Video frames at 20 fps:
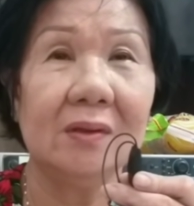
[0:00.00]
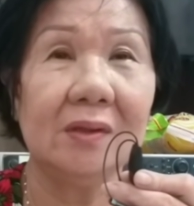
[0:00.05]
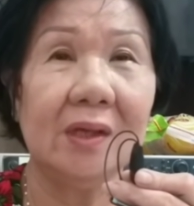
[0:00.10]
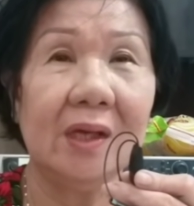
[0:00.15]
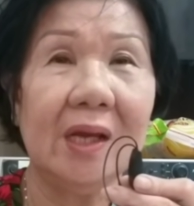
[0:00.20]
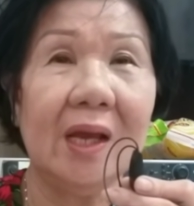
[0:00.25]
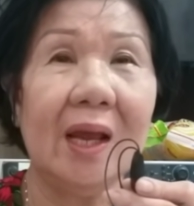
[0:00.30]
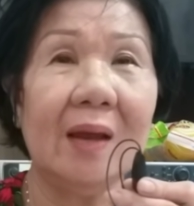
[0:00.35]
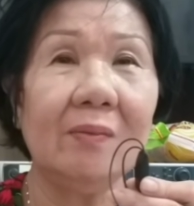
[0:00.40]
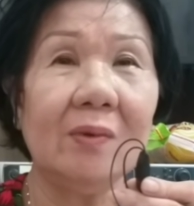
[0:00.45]

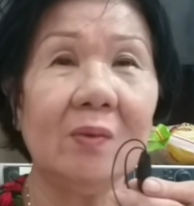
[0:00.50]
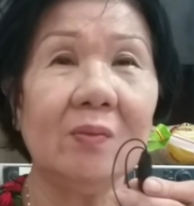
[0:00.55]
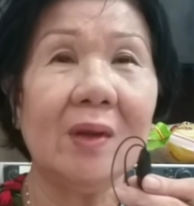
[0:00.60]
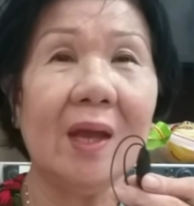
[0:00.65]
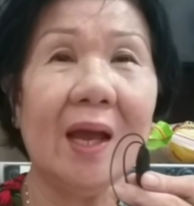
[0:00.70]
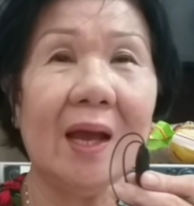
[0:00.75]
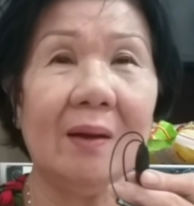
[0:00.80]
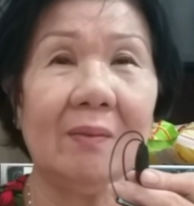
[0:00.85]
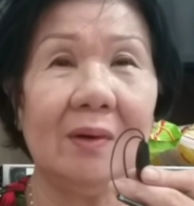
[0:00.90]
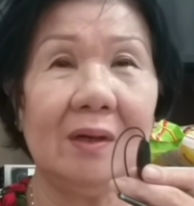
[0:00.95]
Chị em trong
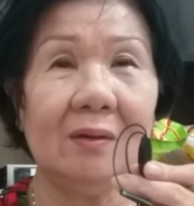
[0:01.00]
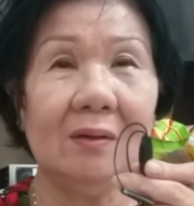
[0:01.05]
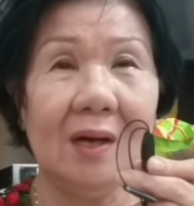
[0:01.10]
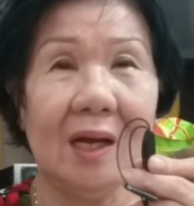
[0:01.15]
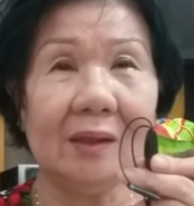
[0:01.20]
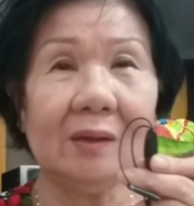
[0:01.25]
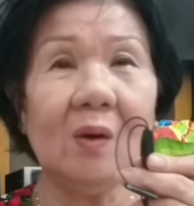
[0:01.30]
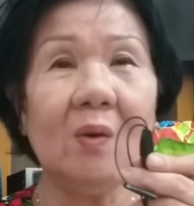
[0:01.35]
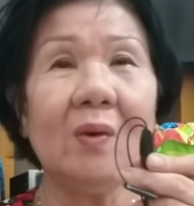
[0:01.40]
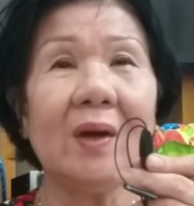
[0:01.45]
nhà mà
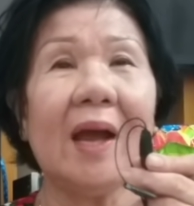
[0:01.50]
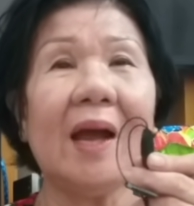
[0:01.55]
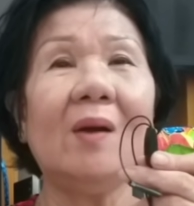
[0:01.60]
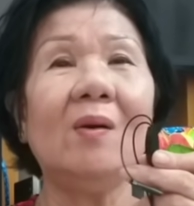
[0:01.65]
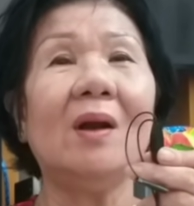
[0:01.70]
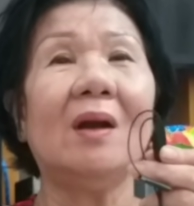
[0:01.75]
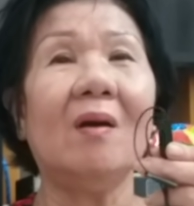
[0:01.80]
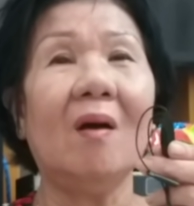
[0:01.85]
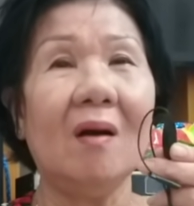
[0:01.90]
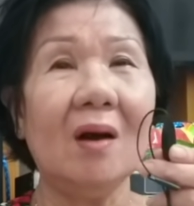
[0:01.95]
đã tố
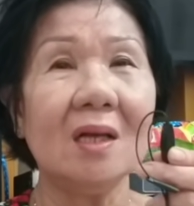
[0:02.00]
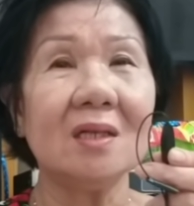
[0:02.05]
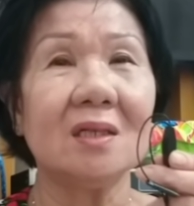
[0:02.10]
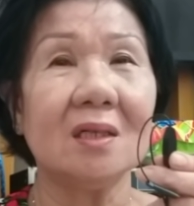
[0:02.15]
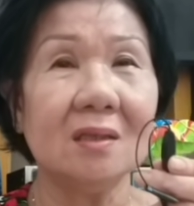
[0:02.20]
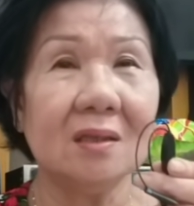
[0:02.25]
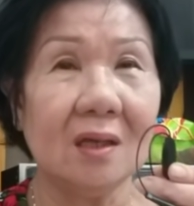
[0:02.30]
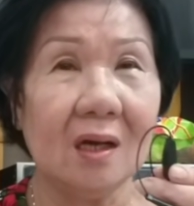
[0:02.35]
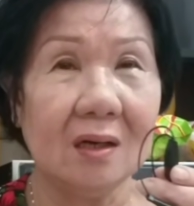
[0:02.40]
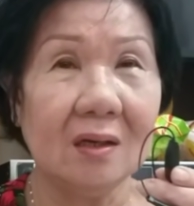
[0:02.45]
cáo là đó là
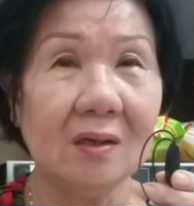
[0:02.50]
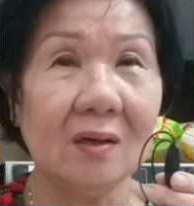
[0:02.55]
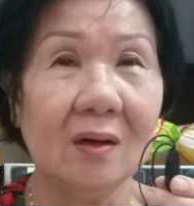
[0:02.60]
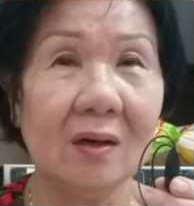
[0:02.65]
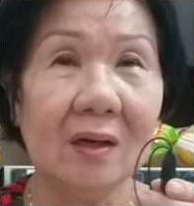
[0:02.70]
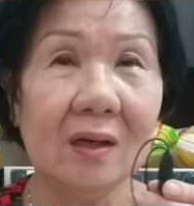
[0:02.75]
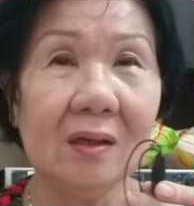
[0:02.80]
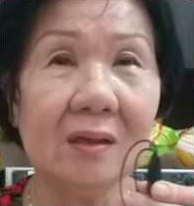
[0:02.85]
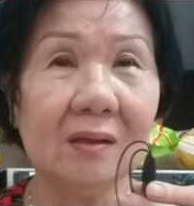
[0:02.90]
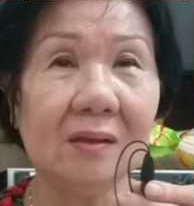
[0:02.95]
sự thật
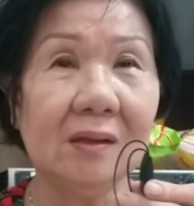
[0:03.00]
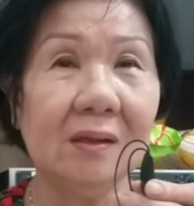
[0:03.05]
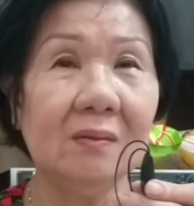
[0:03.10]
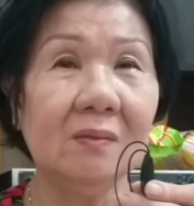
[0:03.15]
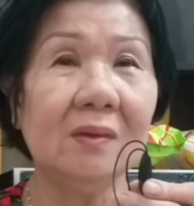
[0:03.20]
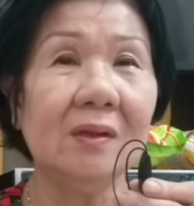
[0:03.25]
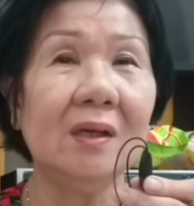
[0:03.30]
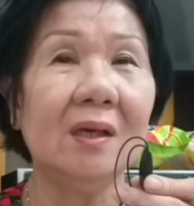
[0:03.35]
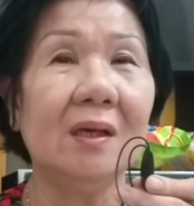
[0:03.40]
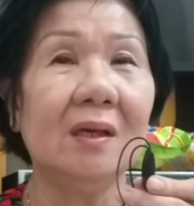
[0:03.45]
rồi đó. Dạ. Chứ
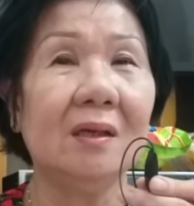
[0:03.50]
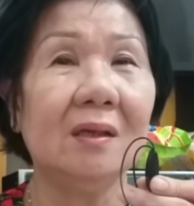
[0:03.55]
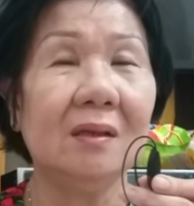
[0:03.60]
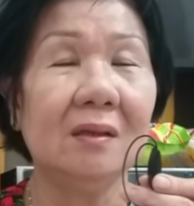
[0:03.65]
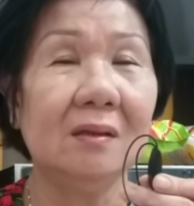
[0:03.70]
không có gì.